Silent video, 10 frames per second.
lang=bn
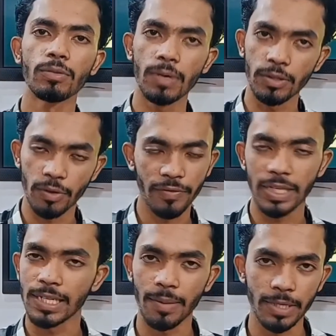তোমরা তো
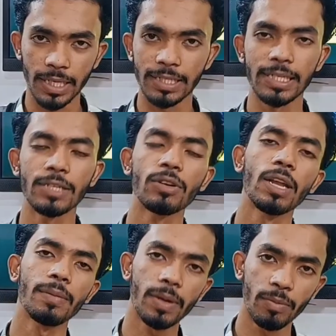অবভিয়াসলি আমাদেরকে জিজ্ঞেস
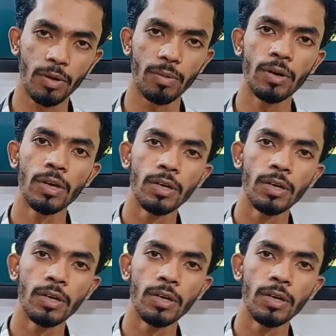করলে আমরা বলবো